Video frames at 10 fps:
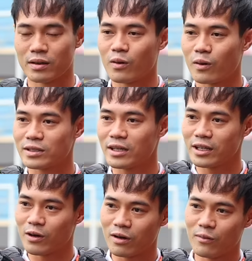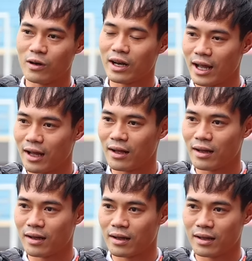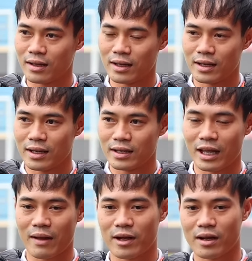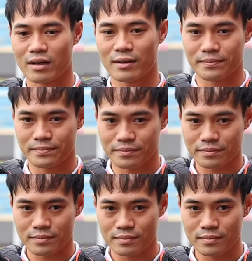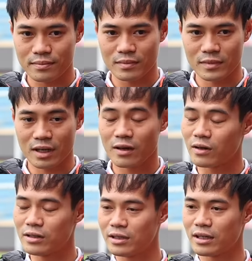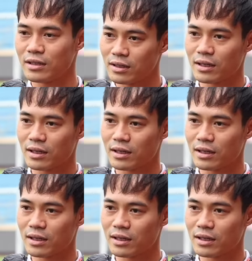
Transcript: cũng có rất là nhiều câu lạc bộ liên hệ. Thì em ấy um, họ đưa ra những